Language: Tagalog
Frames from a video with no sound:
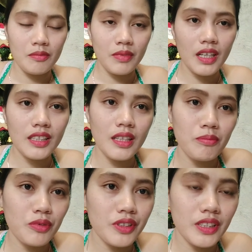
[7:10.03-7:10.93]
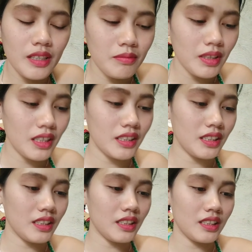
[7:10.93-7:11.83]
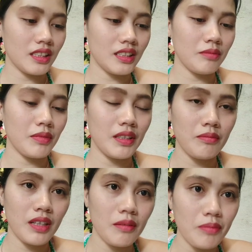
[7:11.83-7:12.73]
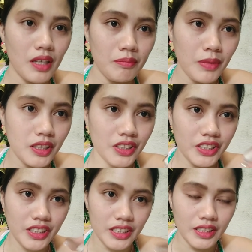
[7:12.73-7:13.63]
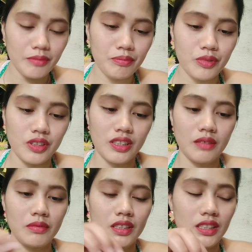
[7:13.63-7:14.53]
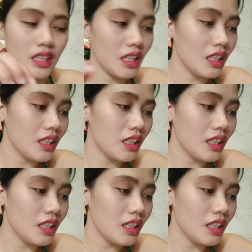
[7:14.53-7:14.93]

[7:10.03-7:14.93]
Maganda po siya mga sis kasi may mga pattern na din po siya mga sis.